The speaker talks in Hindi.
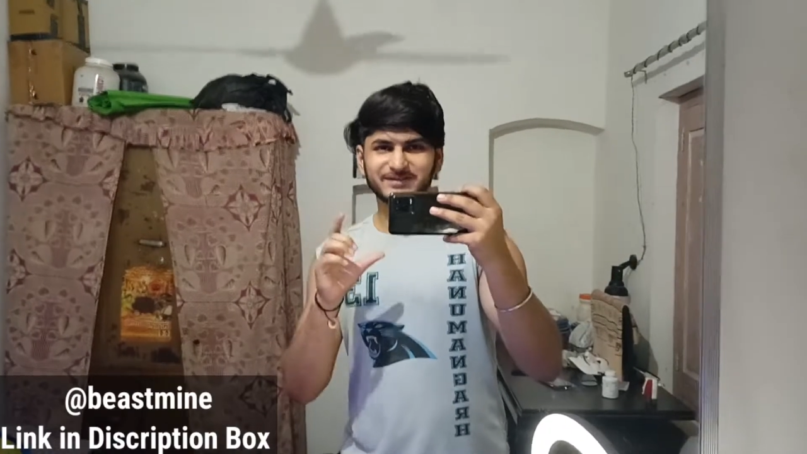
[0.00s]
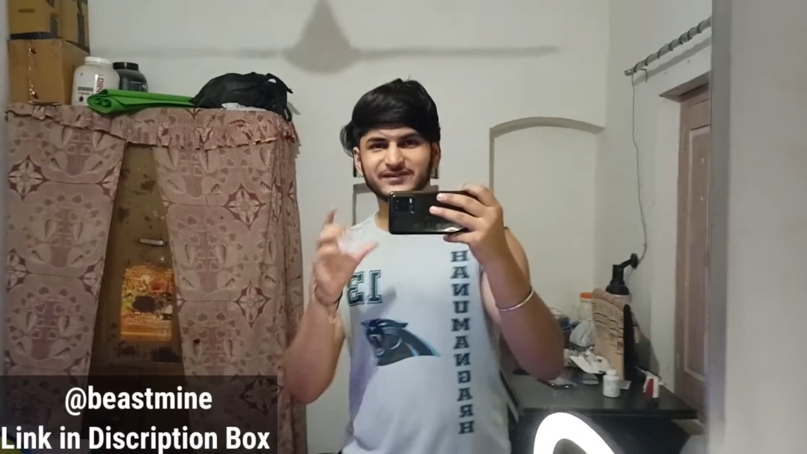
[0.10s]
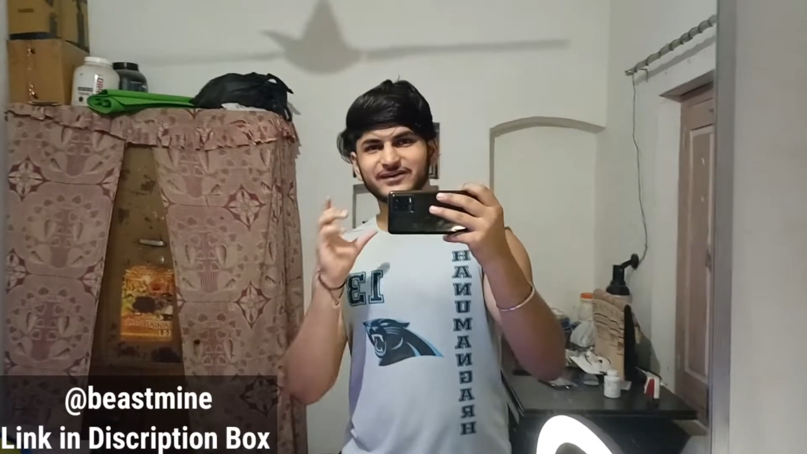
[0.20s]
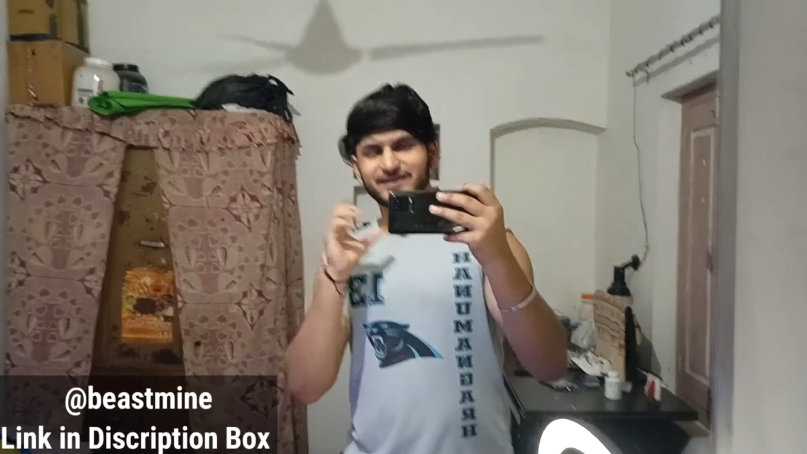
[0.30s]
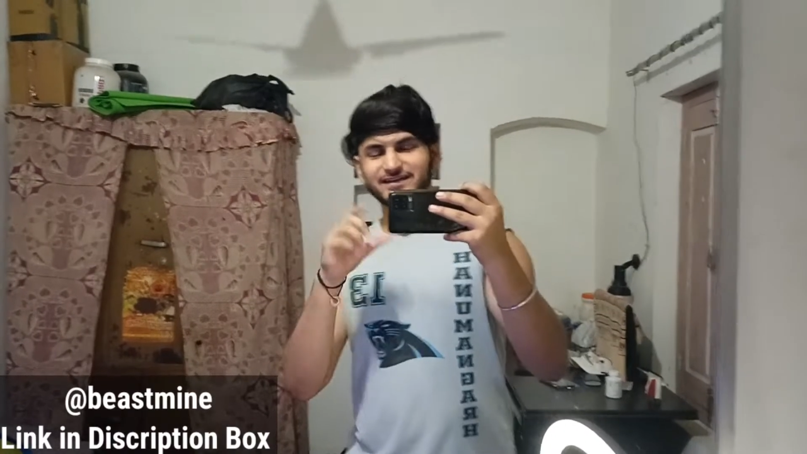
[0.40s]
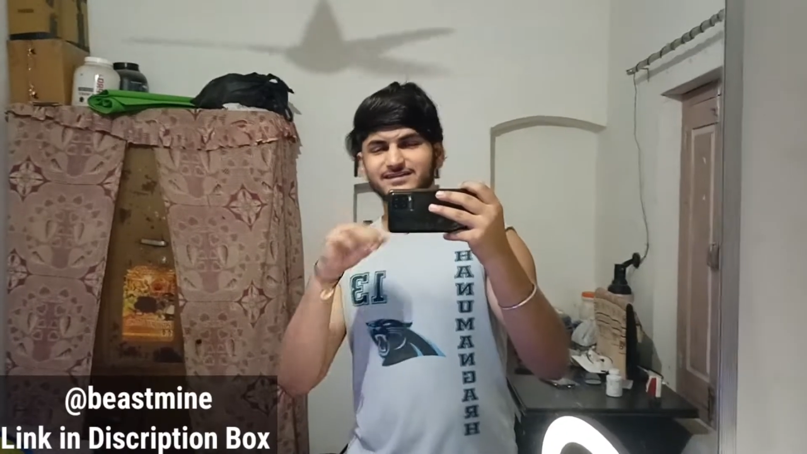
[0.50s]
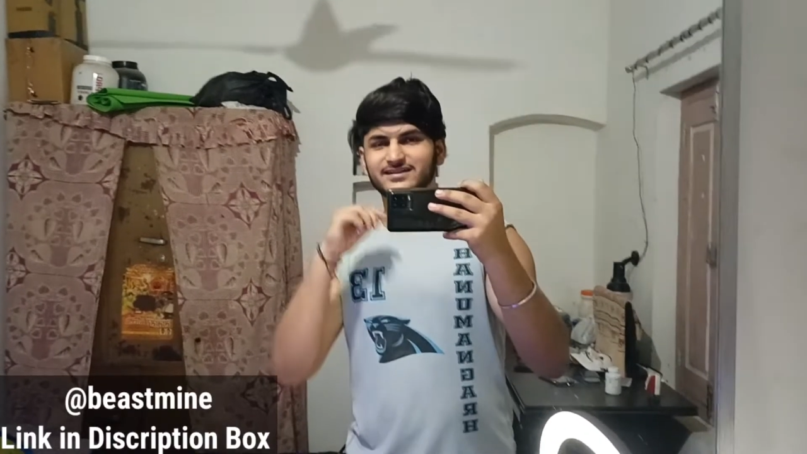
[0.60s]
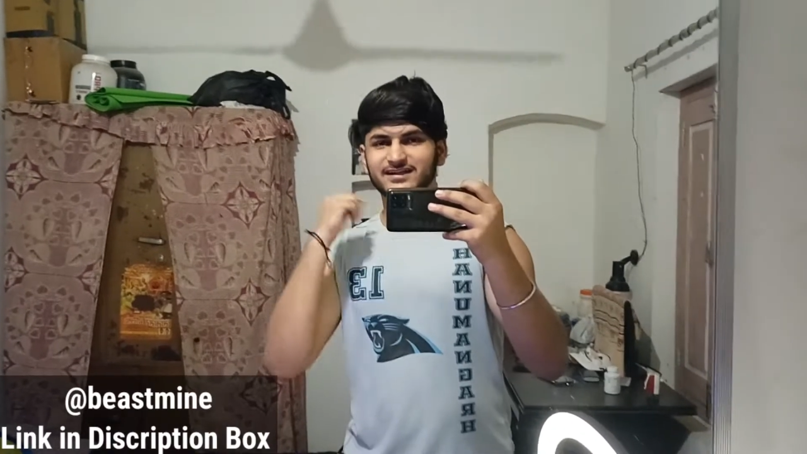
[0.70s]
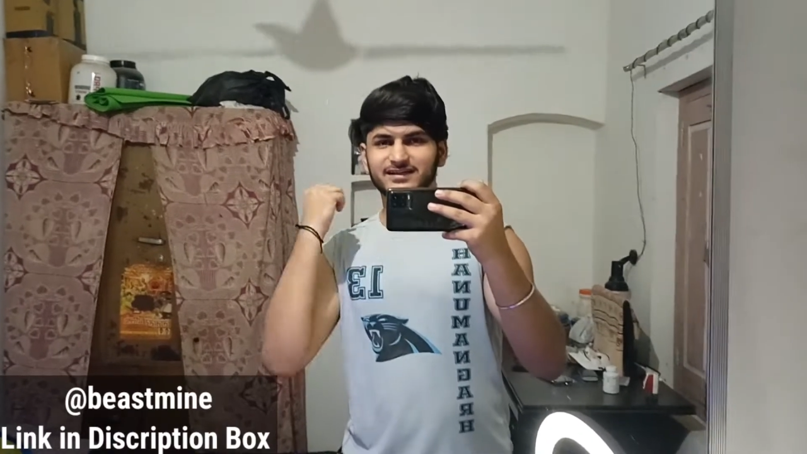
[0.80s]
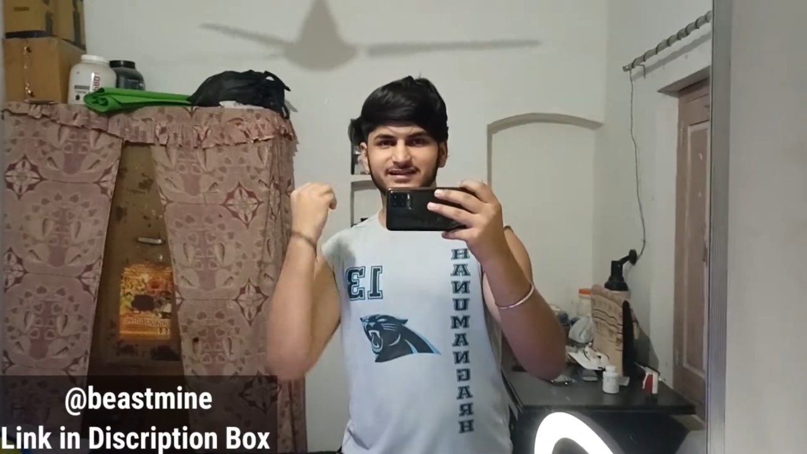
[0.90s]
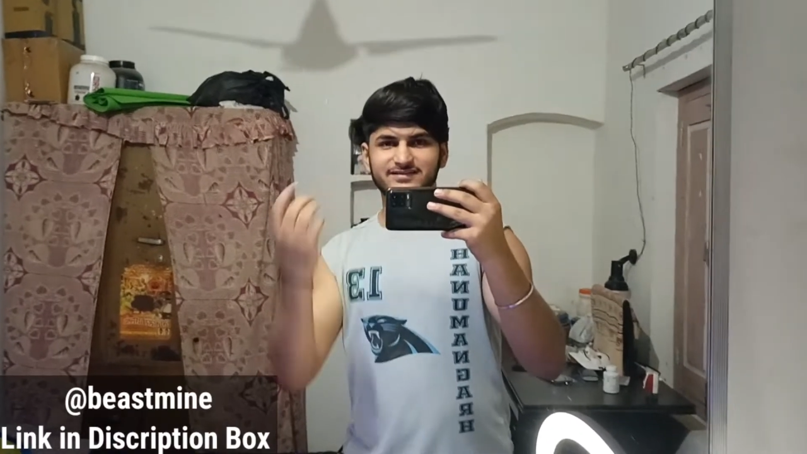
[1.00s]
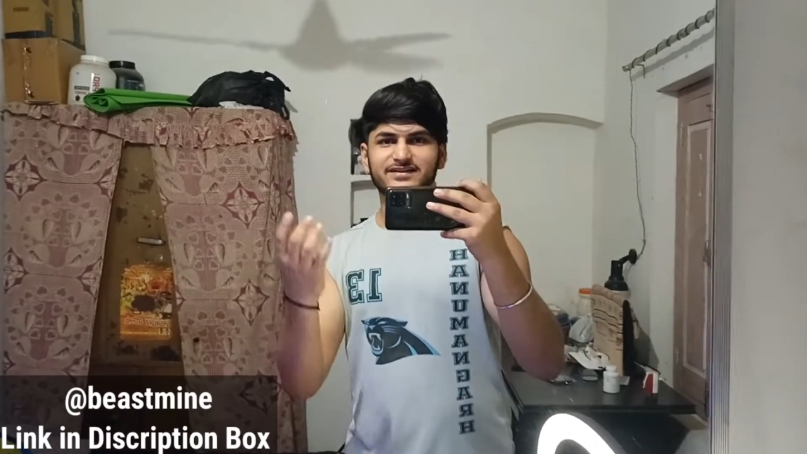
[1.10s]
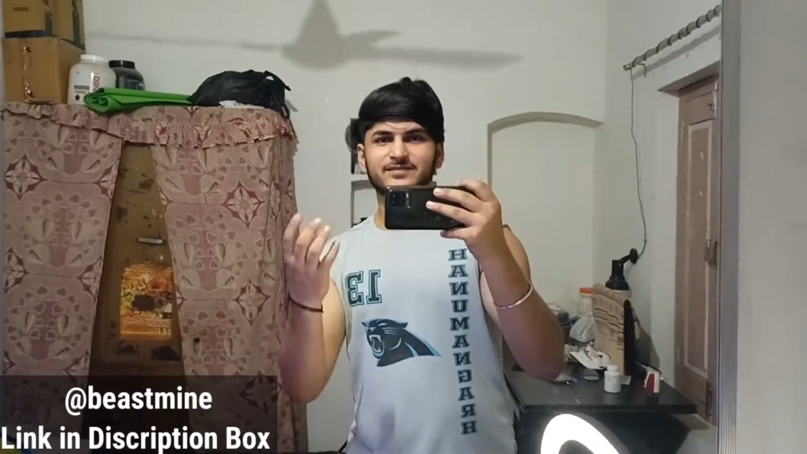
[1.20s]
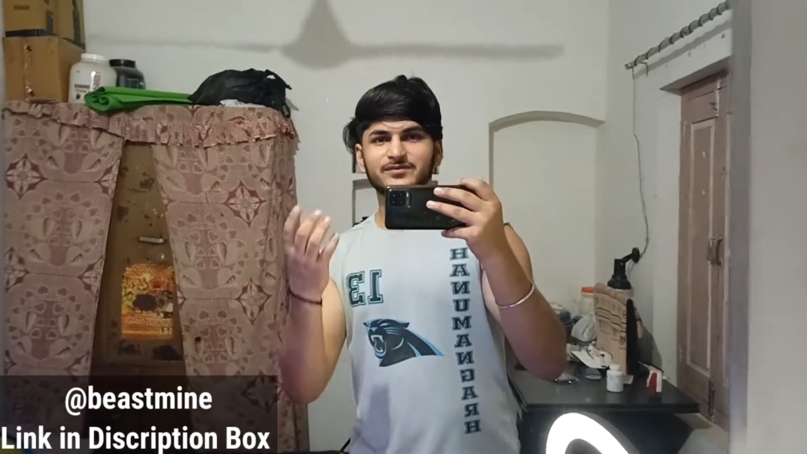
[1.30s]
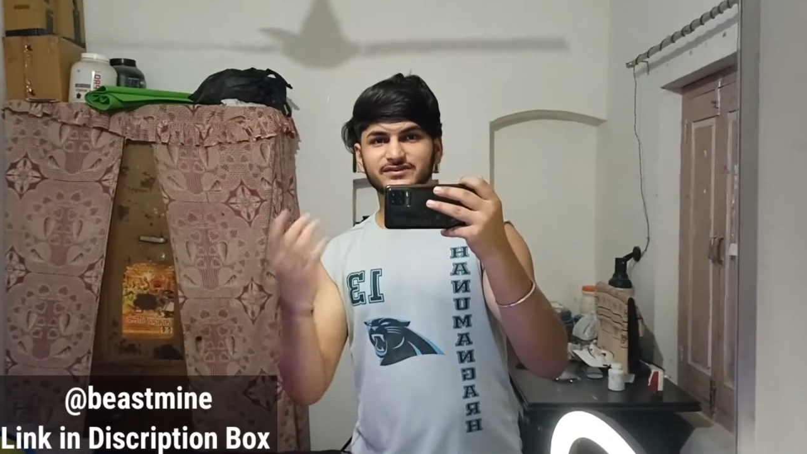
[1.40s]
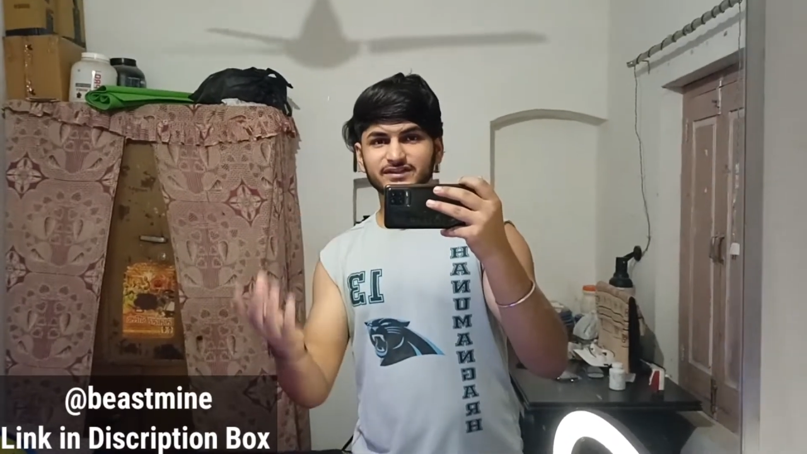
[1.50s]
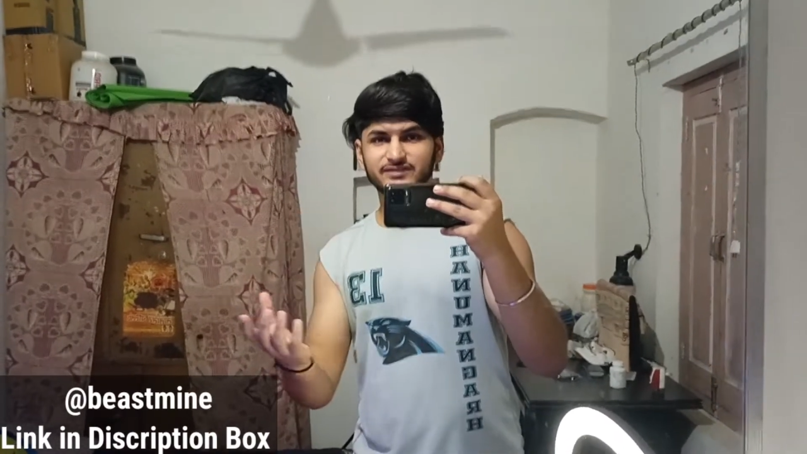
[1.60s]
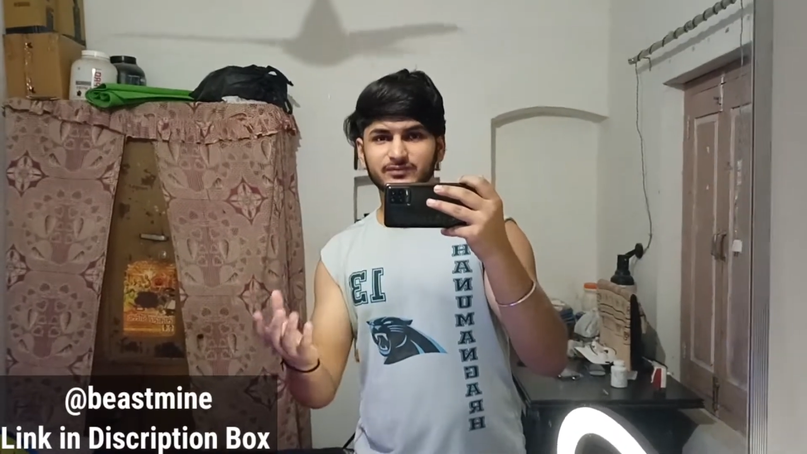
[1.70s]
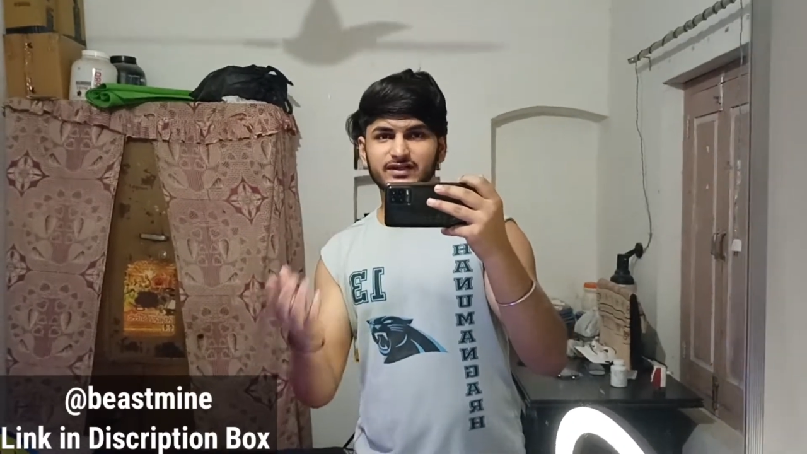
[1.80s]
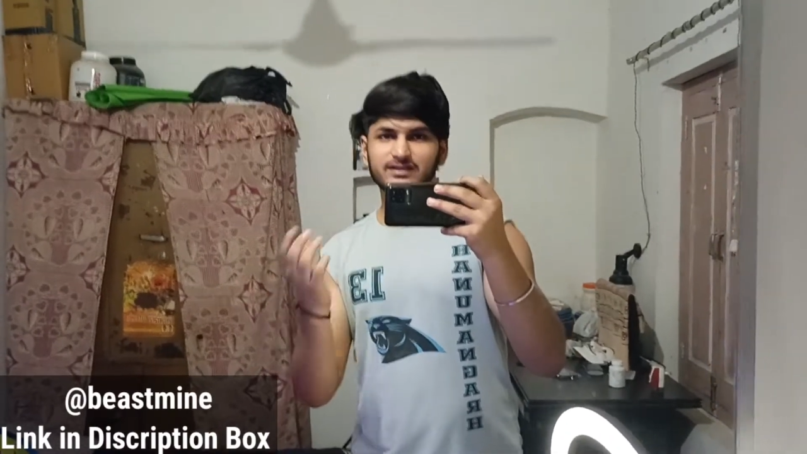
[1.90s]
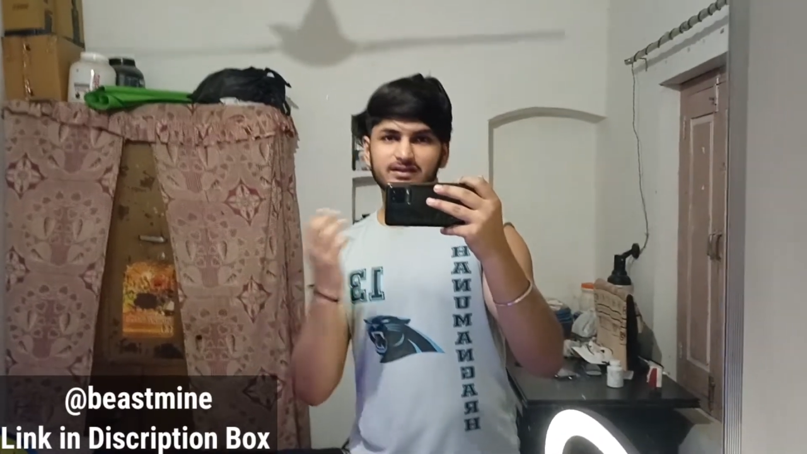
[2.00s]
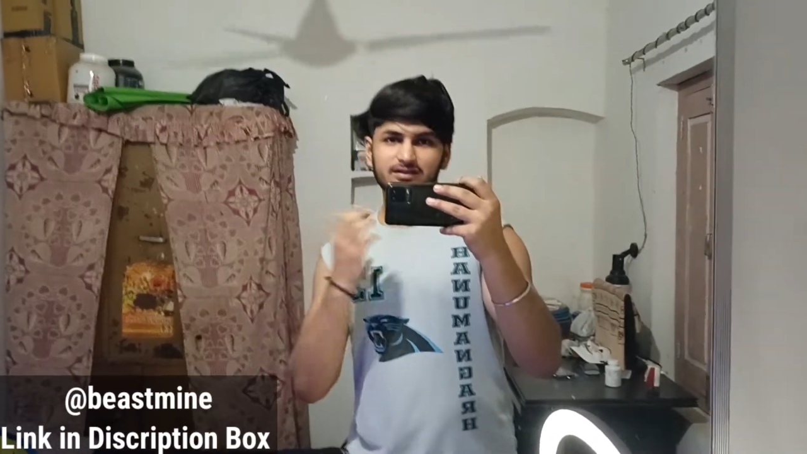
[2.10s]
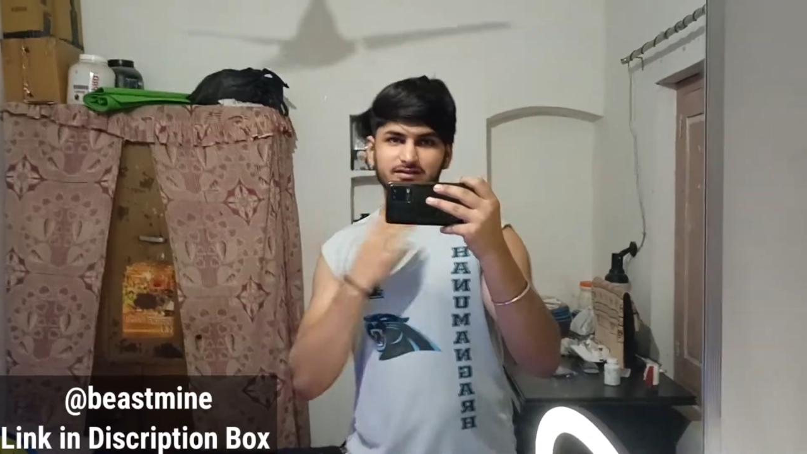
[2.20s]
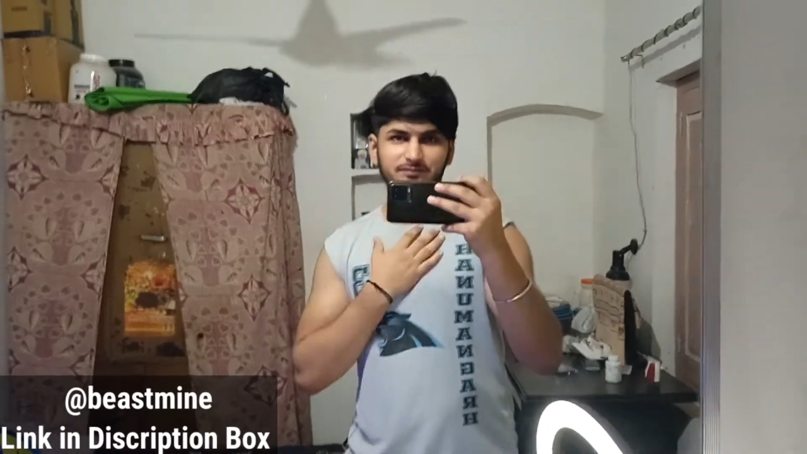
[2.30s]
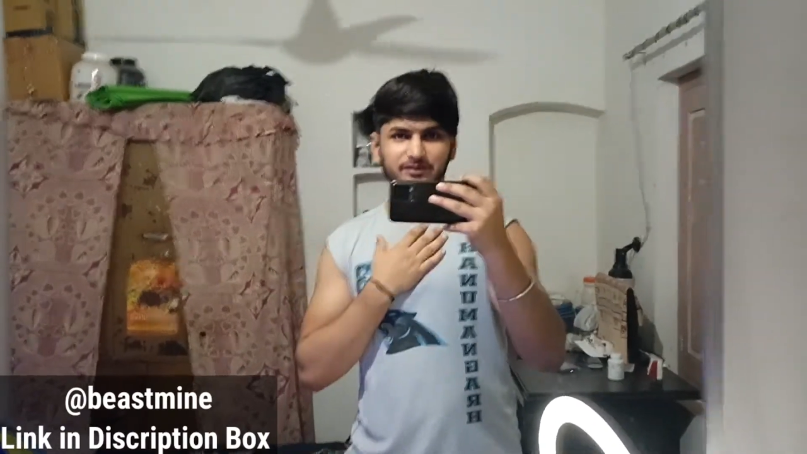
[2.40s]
नेम दिख रहा है ये जाके इंस्टाग्राम पे सर्च मार लेना